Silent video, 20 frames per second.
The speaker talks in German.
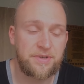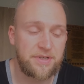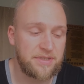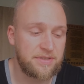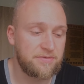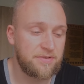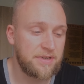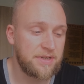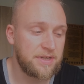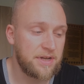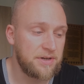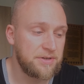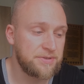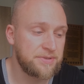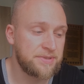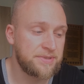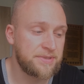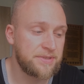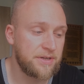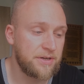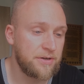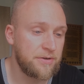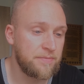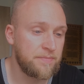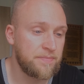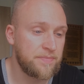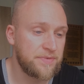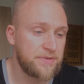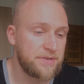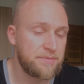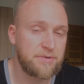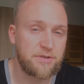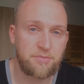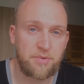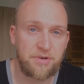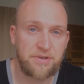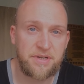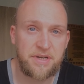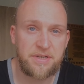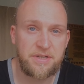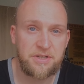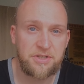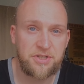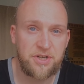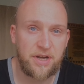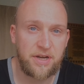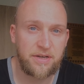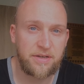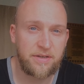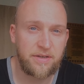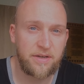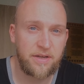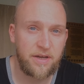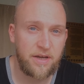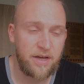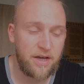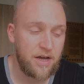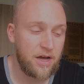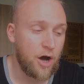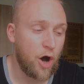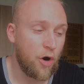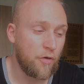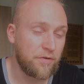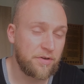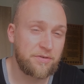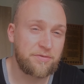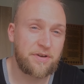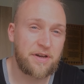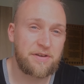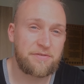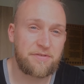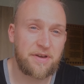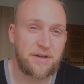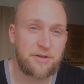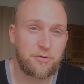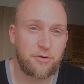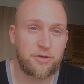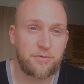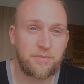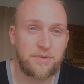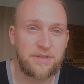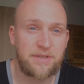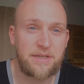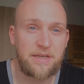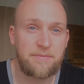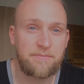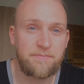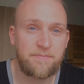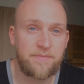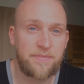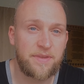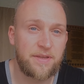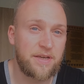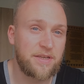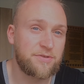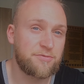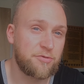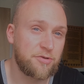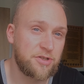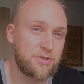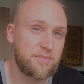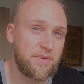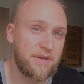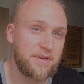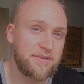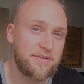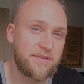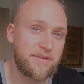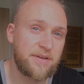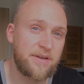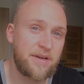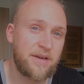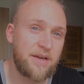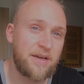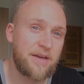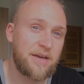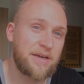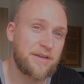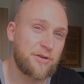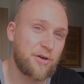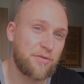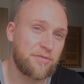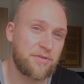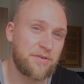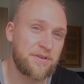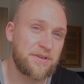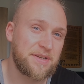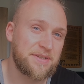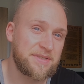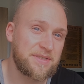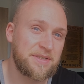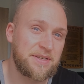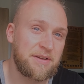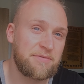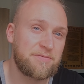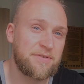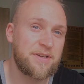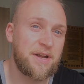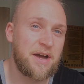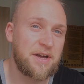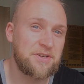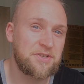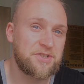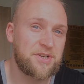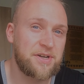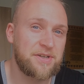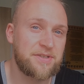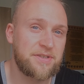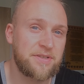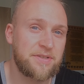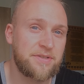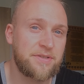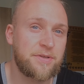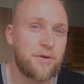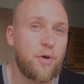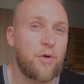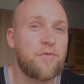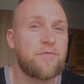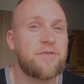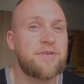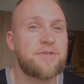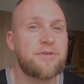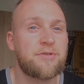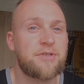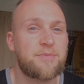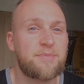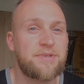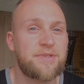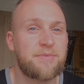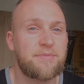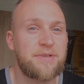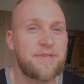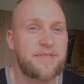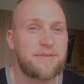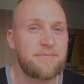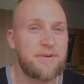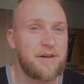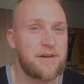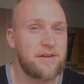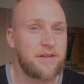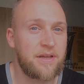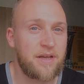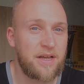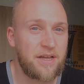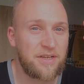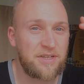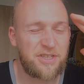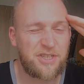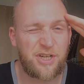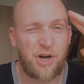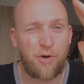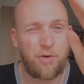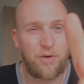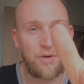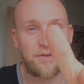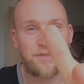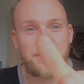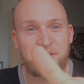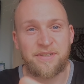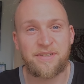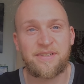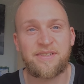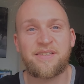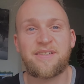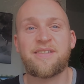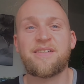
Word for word: Das werde ich alles ähm, ziemlich spontan entscheiden. Auf jeden Fall werde ich euch mitnehmen. Es wird spannend. Ich hoffe, dass ihr dann wieder einschaltet und wir sehen uns bis zum nächsten Mal. Ciao, Leute.